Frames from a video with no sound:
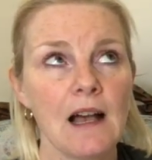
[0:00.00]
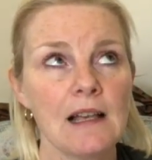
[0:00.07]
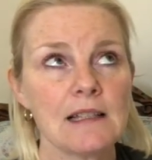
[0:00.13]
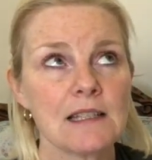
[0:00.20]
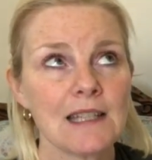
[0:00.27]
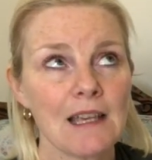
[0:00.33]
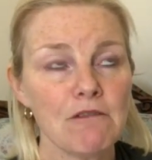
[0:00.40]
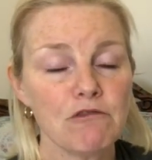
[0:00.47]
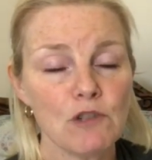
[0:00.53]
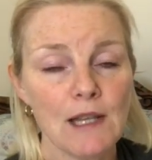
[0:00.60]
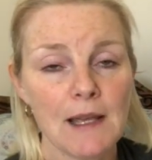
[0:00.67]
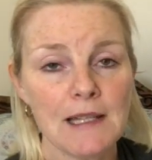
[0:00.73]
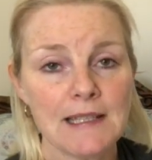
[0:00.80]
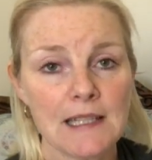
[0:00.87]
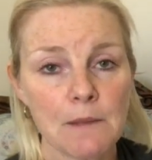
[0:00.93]
Ce qu'elle
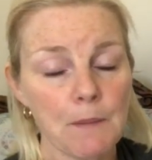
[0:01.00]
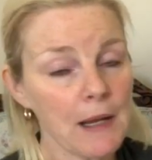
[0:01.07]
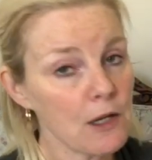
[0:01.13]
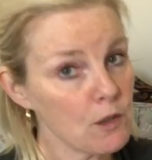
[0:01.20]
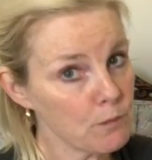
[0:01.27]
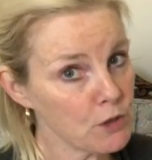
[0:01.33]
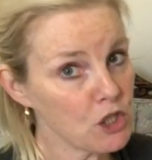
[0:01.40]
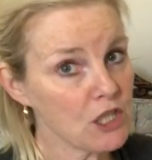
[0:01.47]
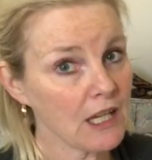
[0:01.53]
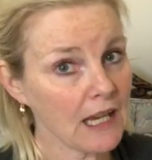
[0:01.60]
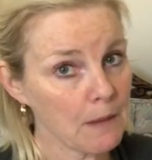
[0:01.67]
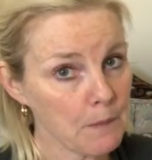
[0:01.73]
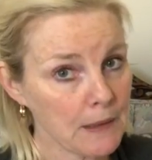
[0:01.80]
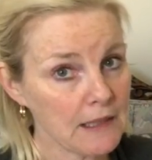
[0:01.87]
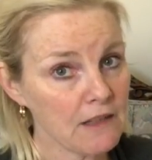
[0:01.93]
voulait dire par là, puis j'ai
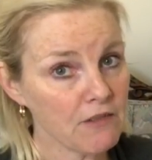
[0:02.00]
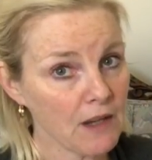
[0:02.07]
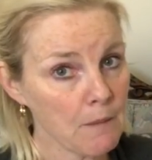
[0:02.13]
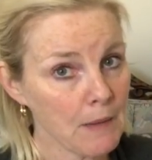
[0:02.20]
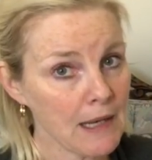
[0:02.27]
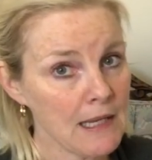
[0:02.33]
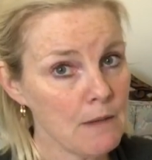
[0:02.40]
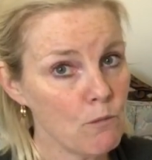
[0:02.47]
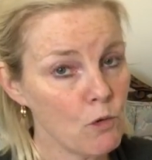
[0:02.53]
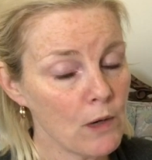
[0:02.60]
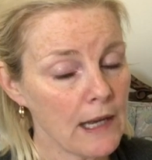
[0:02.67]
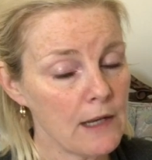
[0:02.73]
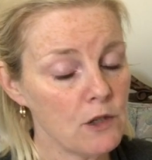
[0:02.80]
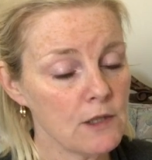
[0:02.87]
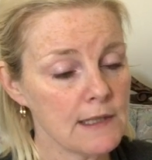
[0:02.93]
répété vraiment les mots
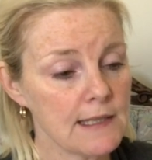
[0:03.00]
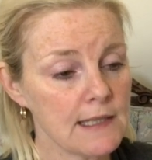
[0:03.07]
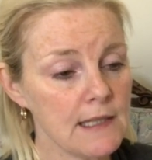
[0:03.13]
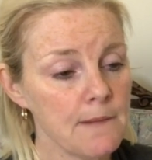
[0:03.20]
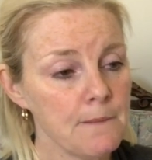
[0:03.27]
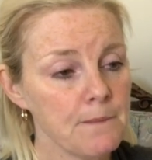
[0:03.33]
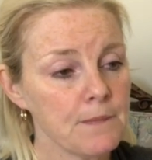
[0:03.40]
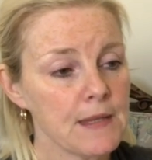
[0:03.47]
qu'elle a dit,